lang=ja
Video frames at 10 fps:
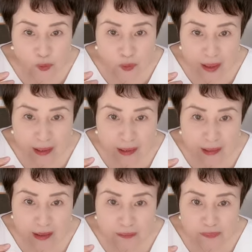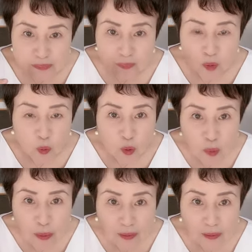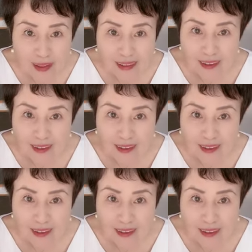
もう世の中からねお米